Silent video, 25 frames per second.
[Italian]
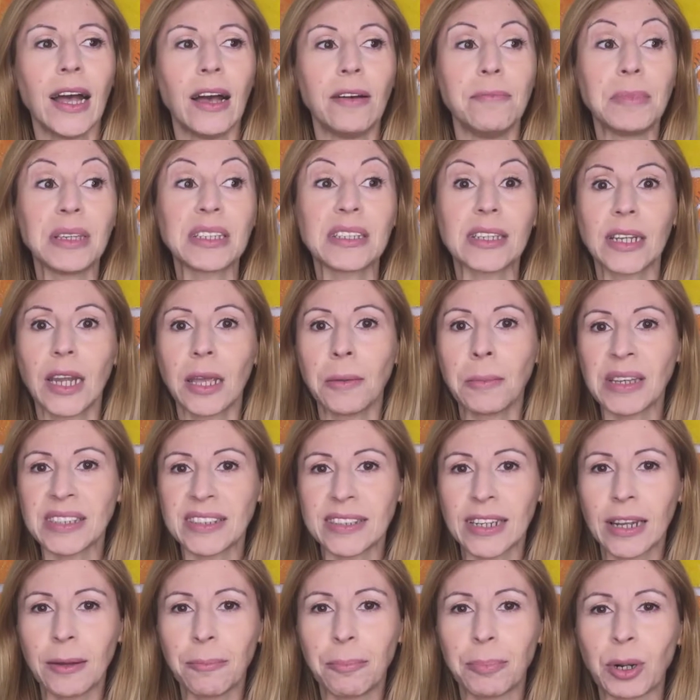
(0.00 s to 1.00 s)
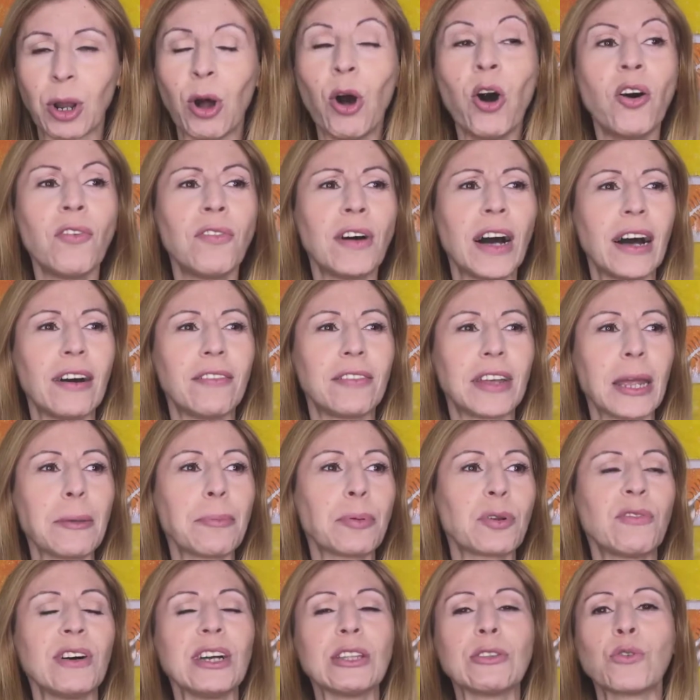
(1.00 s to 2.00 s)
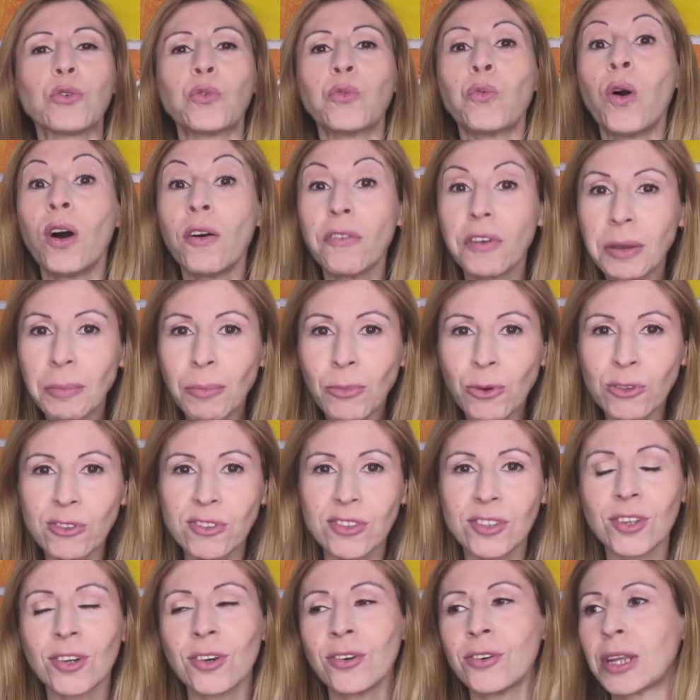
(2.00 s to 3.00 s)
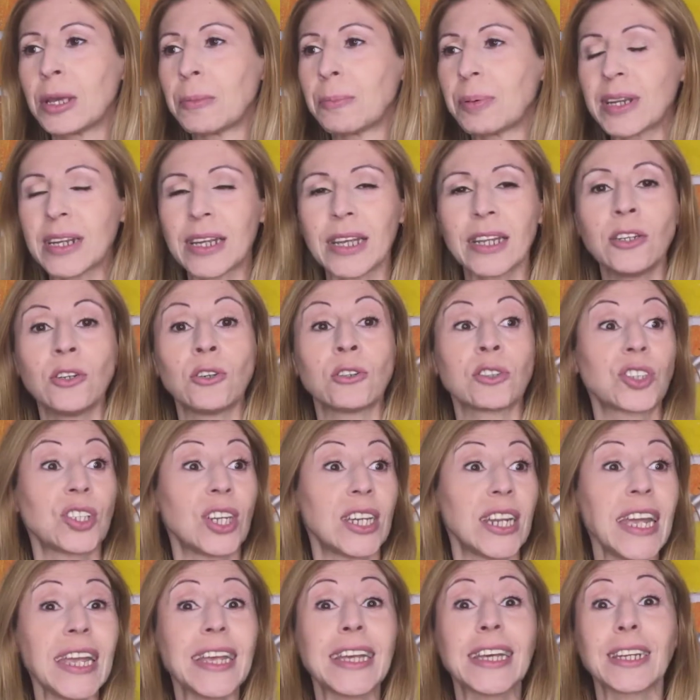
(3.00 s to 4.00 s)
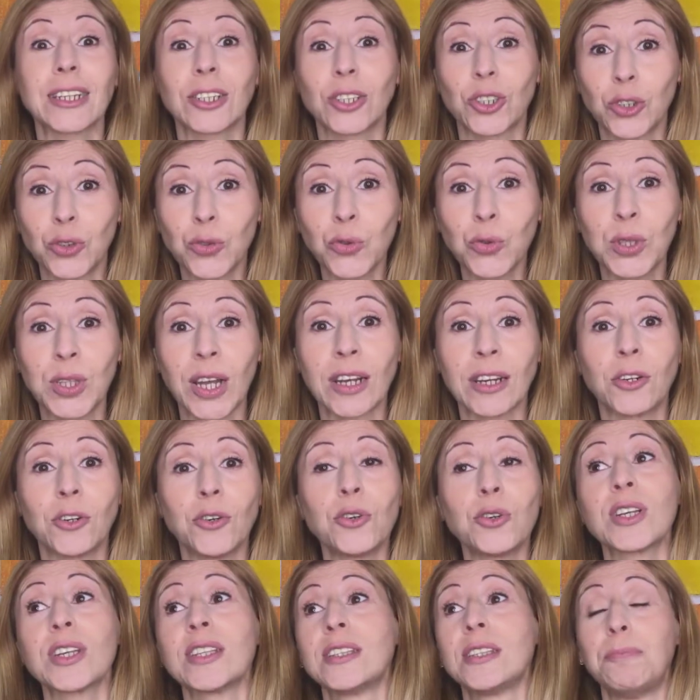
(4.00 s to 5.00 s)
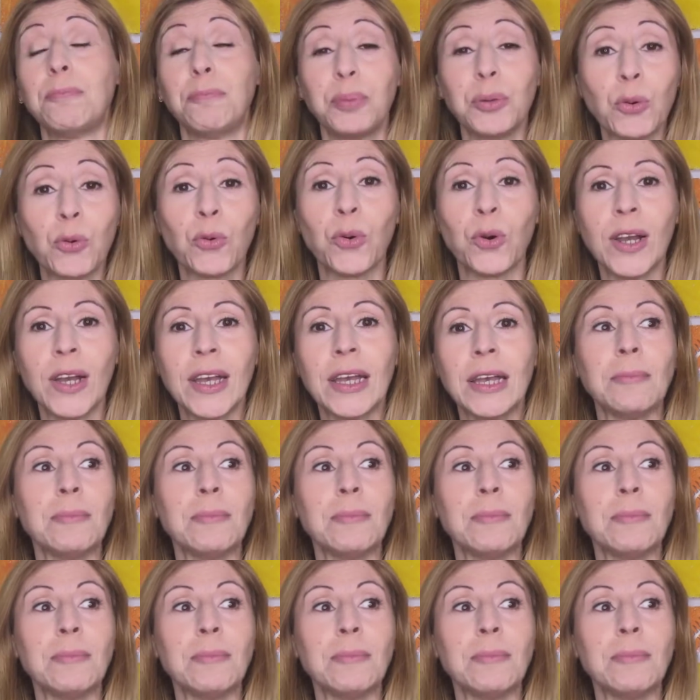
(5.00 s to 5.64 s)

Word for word: mi sarei messa alla prova, avrei provato nuove emozioni, perché no, sarei cresciuta ancora di più,